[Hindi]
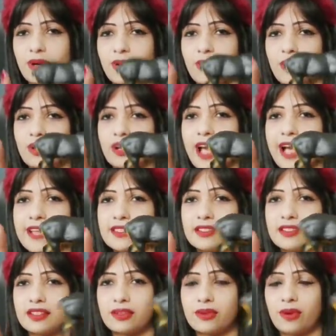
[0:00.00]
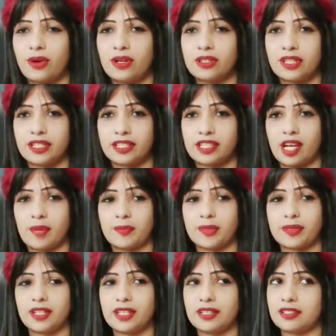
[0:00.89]
और ऐसे डिकॉर करके आप
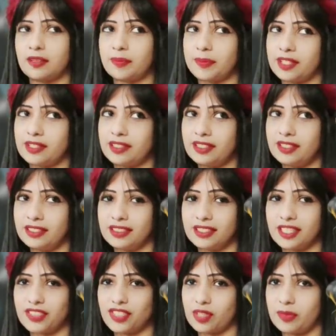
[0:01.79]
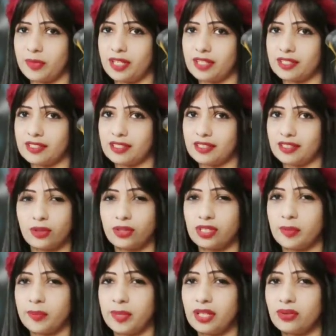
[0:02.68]
अपने किचन में रख सकते हो
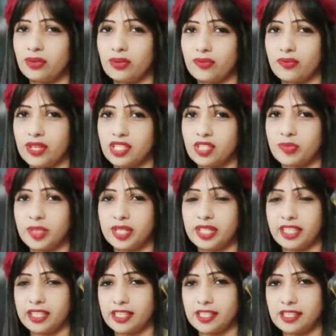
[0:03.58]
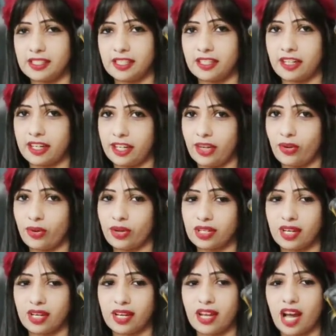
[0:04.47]
ये बिल्कुल वेस्ट मटीरियल से रेडी हो
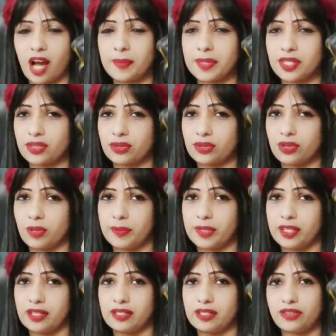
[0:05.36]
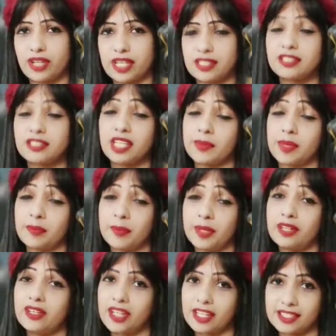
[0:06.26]
गया है आप इसको अपने ड्रेसिंग टेबल
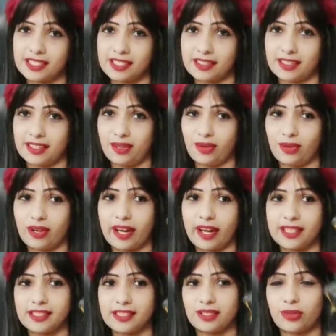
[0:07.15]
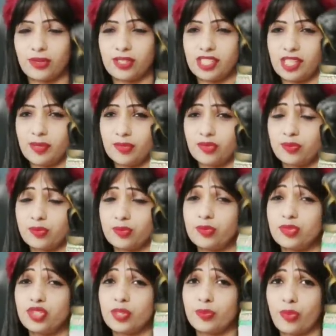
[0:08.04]
पर रख सकते हो गाइस तो ये
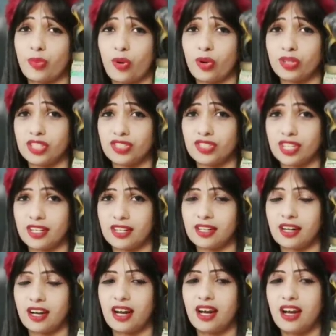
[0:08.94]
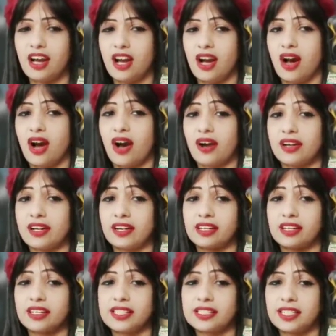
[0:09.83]
मुझे बहुत अच्छा लगा और
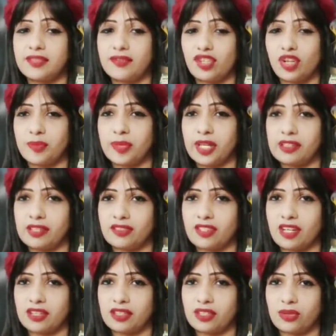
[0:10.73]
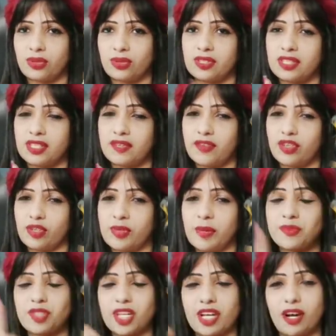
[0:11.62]
अगर इसकी वीडियो आप देखना चाहते हो तो इसकी वीडियो
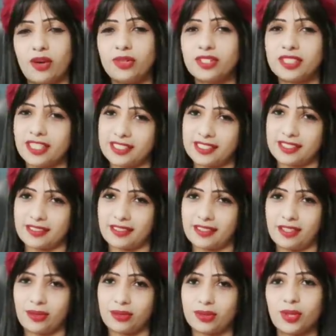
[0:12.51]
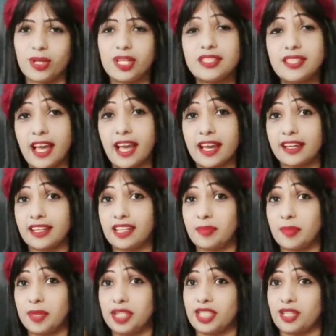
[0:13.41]
भी आप चेकआउट कर सकते हो तो इस हैक के
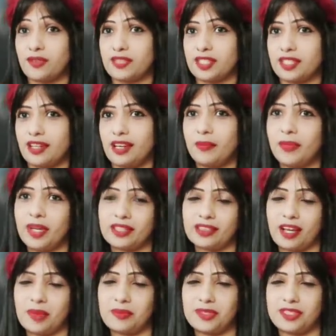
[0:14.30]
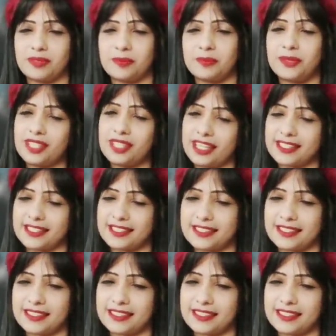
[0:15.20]
लिए मेरी तरफ से है बिग थम्स अप यस